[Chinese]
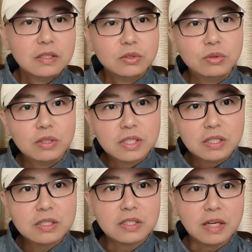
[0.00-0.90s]
如果真
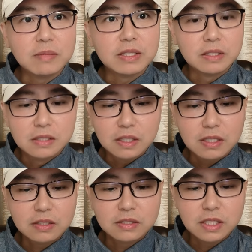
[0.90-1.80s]
的是拿曼德勒
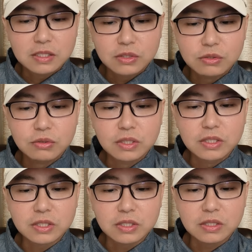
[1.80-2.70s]
啊，那这个地区历
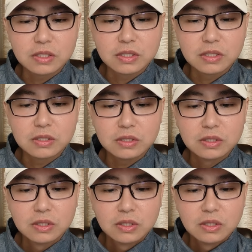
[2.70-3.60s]
史是
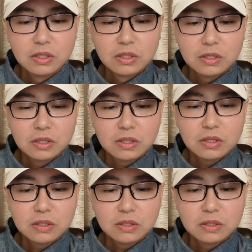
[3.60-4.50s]

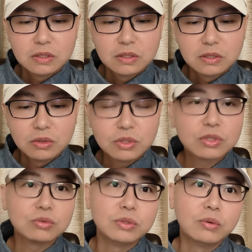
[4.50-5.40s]
啊，都是
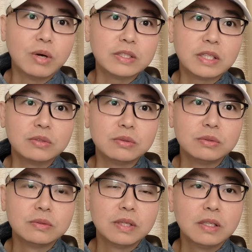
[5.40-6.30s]
属于华夏区
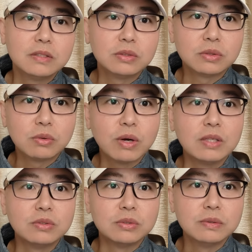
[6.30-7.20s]
啊，就是华
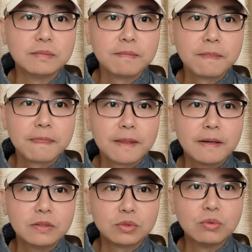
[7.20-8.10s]
人区
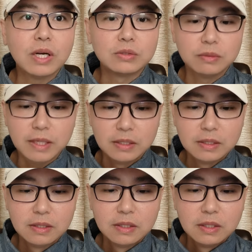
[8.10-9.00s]
啊，中华区吧。
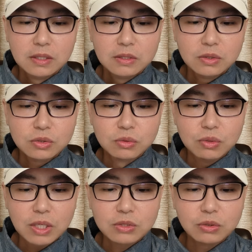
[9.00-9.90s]
那中
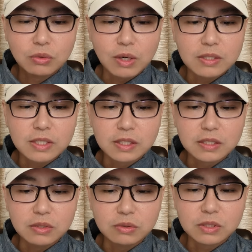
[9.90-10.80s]
华区华人在当
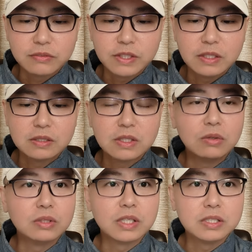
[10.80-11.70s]
地有着非常
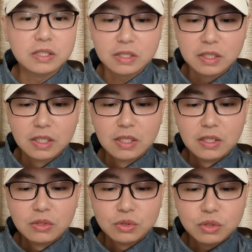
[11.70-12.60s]
厚的根基，那。
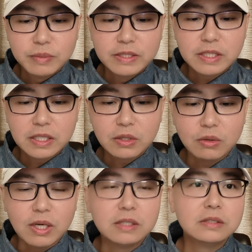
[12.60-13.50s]
具备建立
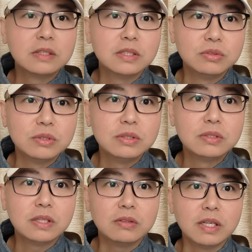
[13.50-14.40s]
华人特区
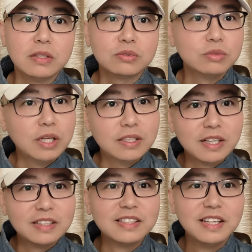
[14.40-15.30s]
条件啊！注意啊，
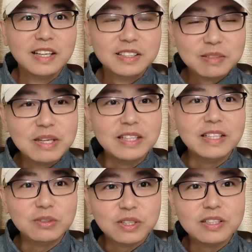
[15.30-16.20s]
在缅
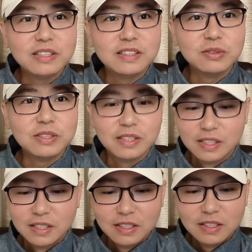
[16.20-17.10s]
甸你会你会
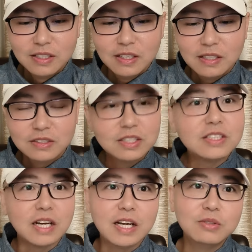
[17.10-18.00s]
啊，这
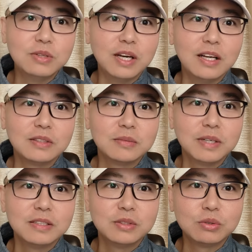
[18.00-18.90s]
讲汉语啊，对
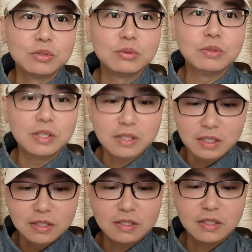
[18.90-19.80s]
吧？那作为中国人
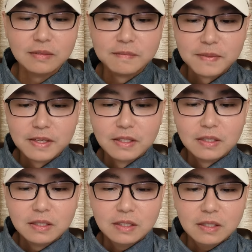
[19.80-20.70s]
肯定是
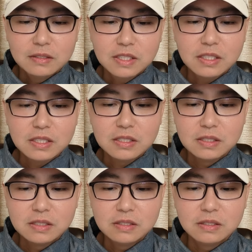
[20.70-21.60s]
啊，这
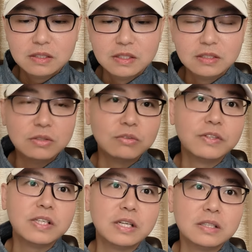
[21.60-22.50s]
是已经有
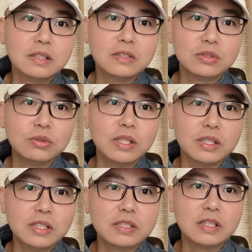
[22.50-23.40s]
非常久远的
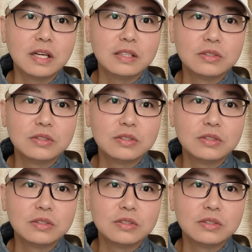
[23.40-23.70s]
历史了。